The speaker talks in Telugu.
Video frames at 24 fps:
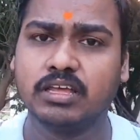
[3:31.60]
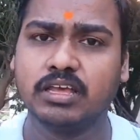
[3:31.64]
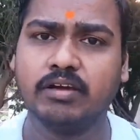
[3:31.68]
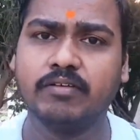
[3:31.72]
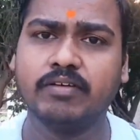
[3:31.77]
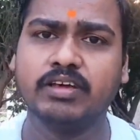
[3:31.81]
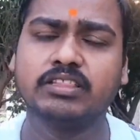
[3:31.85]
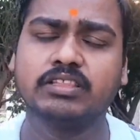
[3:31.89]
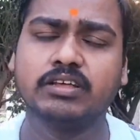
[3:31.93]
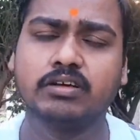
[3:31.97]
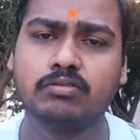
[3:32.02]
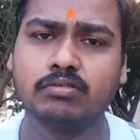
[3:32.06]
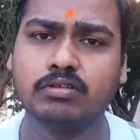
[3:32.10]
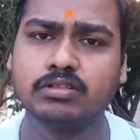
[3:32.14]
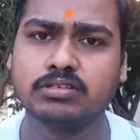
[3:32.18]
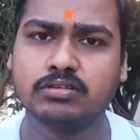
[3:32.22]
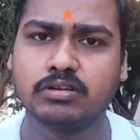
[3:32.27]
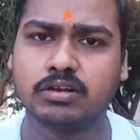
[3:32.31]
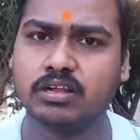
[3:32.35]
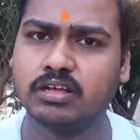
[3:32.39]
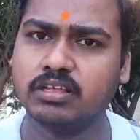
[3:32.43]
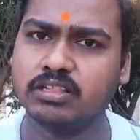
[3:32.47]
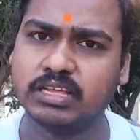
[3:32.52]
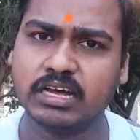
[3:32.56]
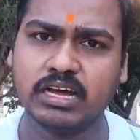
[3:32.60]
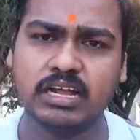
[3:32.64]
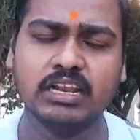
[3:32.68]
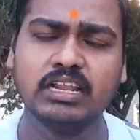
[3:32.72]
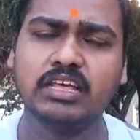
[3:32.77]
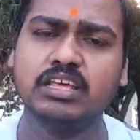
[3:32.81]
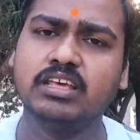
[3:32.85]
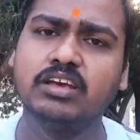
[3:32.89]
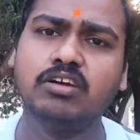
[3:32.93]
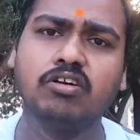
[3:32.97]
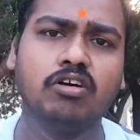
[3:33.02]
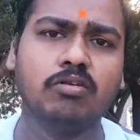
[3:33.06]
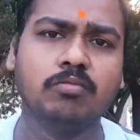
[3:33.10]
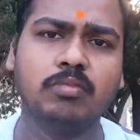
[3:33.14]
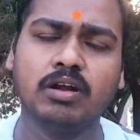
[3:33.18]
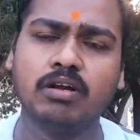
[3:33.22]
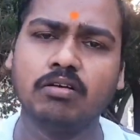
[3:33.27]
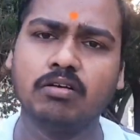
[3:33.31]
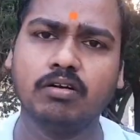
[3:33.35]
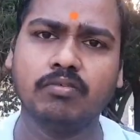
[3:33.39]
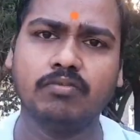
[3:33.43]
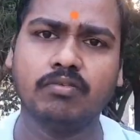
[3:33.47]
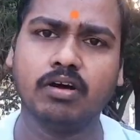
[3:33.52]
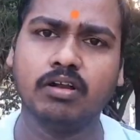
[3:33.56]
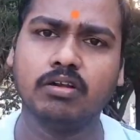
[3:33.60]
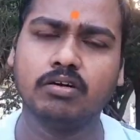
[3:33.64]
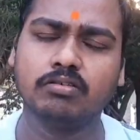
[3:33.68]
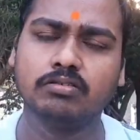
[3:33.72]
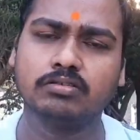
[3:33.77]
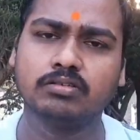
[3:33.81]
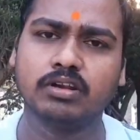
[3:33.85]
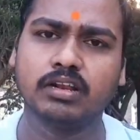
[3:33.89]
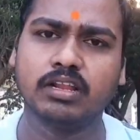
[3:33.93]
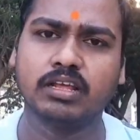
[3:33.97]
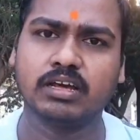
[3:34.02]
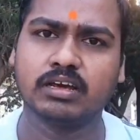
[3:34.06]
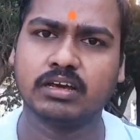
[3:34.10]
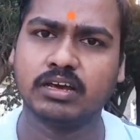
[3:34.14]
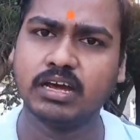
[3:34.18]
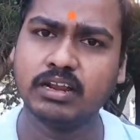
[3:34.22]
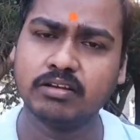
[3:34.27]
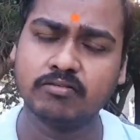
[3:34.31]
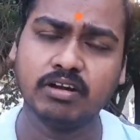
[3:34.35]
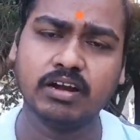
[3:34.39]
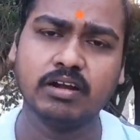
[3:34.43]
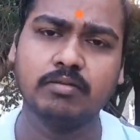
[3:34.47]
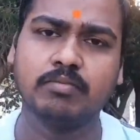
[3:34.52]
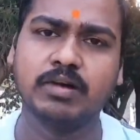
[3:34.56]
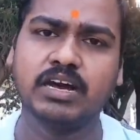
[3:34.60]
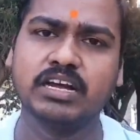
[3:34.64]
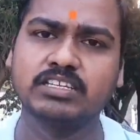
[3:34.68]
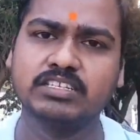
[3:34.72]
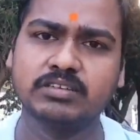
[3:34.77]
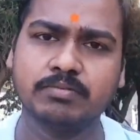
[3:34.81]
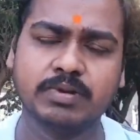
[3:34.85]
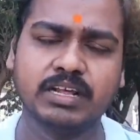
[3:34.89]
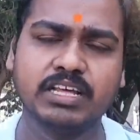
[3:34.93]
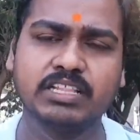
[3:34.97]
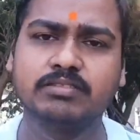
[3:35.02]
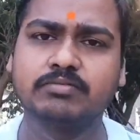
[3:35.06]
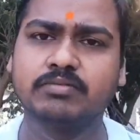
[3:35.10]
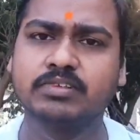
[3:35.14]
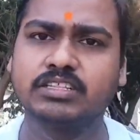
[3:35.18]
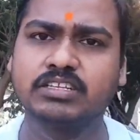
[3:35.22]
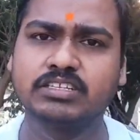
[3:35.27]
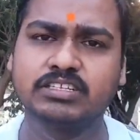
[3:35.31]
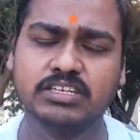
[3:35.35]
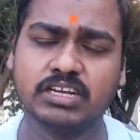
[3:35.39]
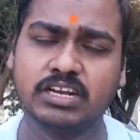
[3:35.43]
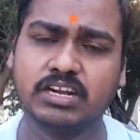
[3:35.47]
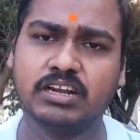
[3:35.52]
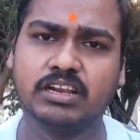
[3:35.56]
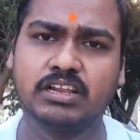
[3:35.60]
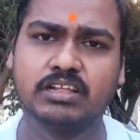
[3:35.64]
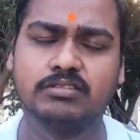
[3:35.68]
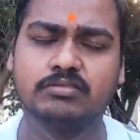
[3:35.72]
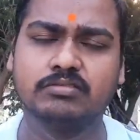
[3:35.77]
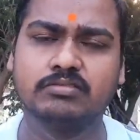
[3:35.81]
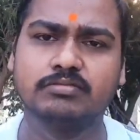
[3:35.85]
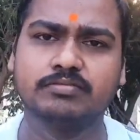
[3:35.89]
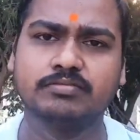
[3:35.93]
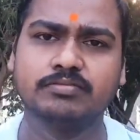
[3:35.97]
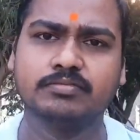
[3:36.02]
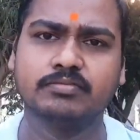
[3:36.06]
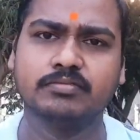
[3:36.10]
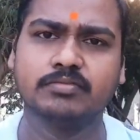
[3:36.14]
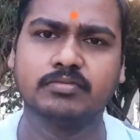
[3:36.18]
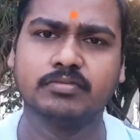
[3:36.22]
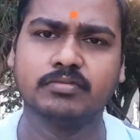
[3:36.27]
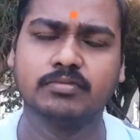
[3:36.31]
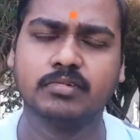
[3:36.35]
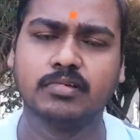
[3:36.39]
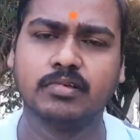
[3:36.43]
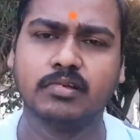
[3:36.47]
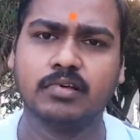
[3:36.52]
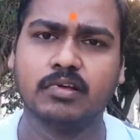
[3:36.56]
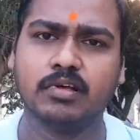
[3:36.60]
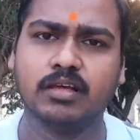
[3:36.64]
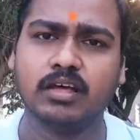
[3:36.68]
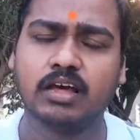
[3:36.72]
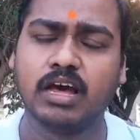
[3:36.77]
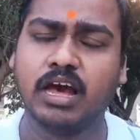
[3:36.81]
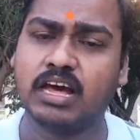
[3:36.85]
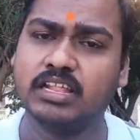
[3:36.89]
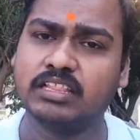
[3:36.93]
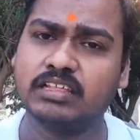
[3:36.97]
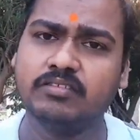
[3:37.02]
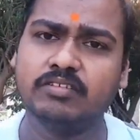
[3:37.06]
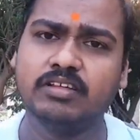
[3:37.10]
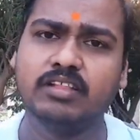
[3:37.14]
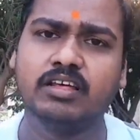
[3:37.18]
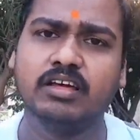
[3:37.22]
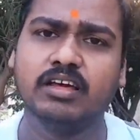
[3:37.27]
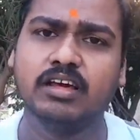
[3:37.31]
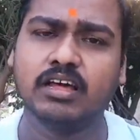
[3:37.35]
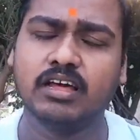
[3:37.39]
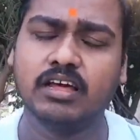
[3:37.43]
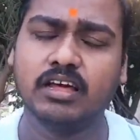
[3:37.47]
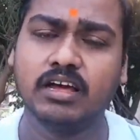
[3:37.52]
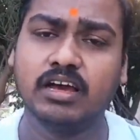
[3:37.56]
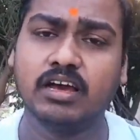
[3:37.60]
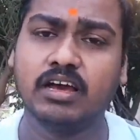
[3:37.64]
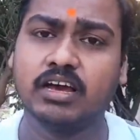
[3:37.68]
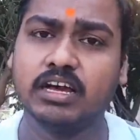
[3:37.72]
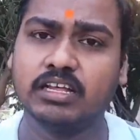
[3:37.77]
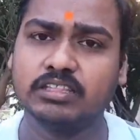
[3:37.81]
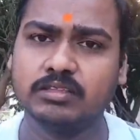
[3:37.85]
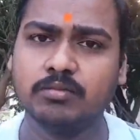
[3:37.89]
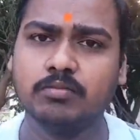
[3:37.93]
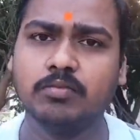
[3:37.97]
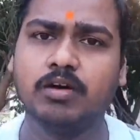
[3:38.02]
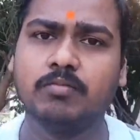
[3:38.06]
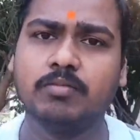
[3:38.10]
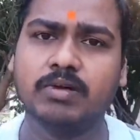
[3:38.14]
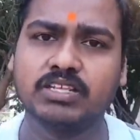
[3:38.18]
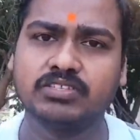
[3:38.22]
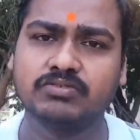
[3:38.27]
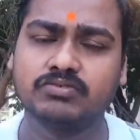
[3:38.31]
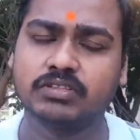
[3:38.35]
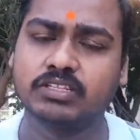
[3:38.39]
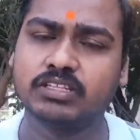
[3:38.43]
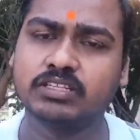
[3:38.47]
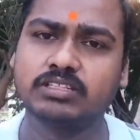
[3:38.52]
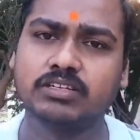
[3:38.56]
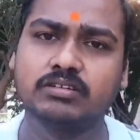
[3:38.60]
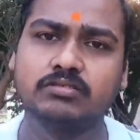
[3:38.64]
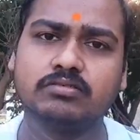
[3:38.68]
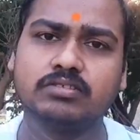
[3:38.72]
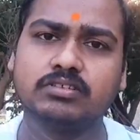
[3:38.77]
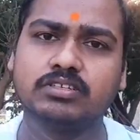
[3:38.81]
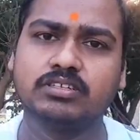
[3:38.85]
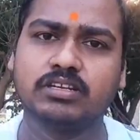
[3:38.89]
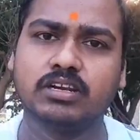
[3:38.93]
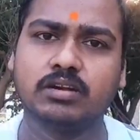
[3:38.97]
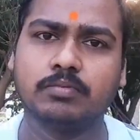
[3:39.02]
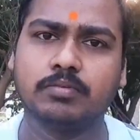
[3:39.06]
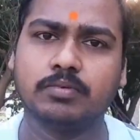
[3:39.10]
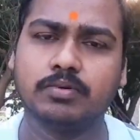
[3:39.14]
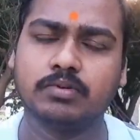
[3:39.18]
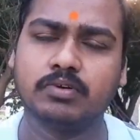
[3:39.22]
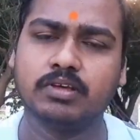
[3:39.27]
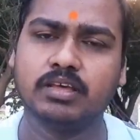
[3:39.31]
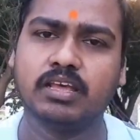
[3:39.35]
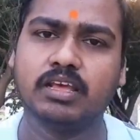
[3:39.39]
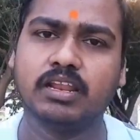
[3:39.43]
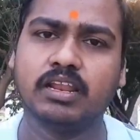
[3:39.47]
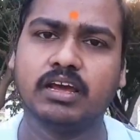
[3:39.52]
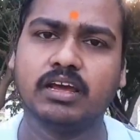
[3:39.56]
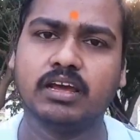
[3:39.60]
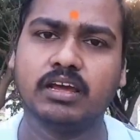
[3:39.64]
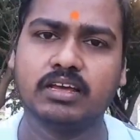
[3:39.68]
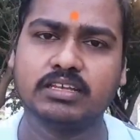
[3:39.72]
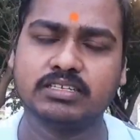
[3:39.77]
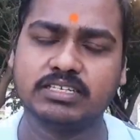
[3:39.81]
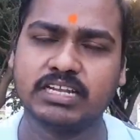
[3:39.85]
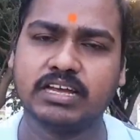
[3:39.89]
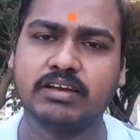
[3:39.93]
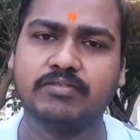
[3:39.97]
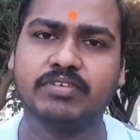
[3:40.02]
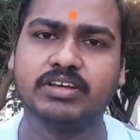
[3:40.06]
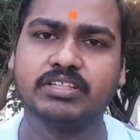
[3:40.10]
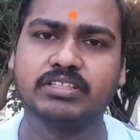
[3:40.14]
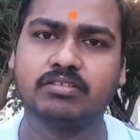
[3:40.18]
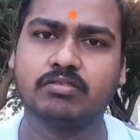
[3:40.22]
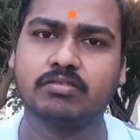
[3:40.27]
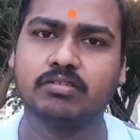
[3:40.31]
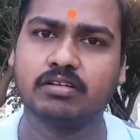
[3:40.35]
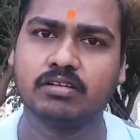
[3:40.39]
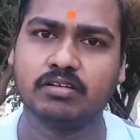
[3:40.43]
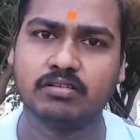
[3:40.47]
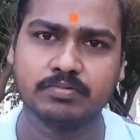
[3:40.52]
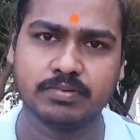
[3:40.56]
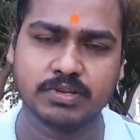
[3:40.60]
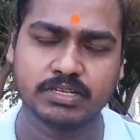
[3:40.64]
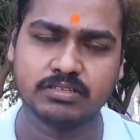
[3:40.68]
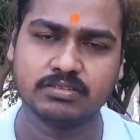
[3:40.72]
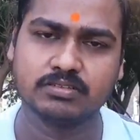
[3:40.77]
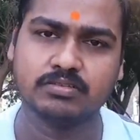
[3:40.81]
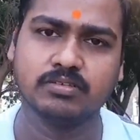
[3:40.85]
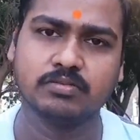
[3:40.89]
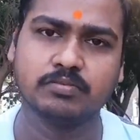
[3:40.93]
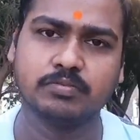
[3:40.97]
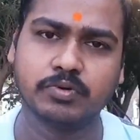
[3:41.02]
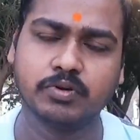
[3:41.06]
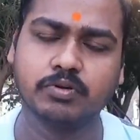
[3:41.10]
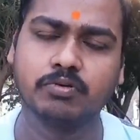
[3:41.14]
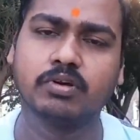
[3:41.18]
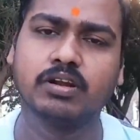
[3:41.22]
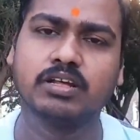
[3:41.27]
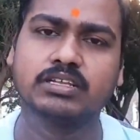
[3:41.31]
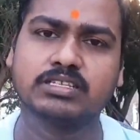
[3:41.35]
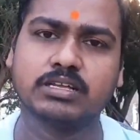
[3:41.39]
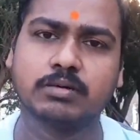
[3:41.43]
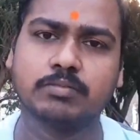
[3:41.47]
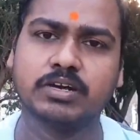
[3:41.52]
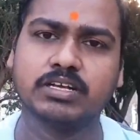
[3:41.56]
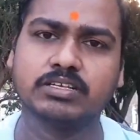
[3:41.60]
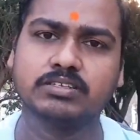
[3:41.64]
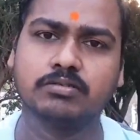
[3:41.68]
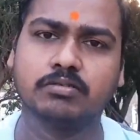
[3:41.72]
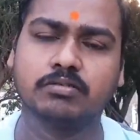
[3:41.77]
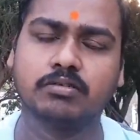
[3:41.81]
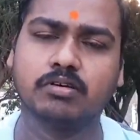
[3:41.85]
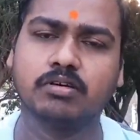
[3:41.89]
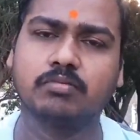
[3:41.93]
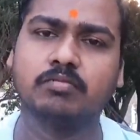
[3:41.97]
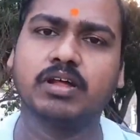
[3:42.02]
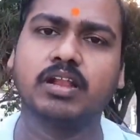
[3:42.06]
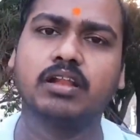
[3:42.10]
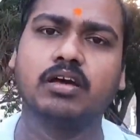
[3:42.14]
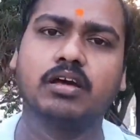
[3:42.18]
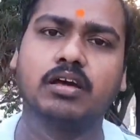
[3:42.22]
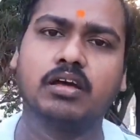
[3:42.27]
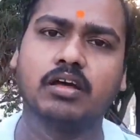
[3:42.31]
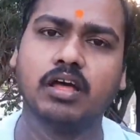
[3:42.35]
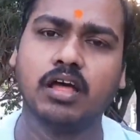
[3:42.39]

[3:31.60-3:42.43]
ఏవైతే రూల్స్ ఉన్నాయో దాన్నే ఈ గవర్నమెంట్లు కూడా ఫాలో అవుతున్నాయి కానీ వాటిని మార్చే ప్రయత్నం అయితే చేయట్లేదు అదేవిధంగా గతంలో మన స్వతంత్రం వచ్చినప్పుడు ఏ రకంగా స్టాఫ్ అయితే ఉన్నారో ప్రస్తుతం ఇప్పుడు కూడా సమాజంలో మన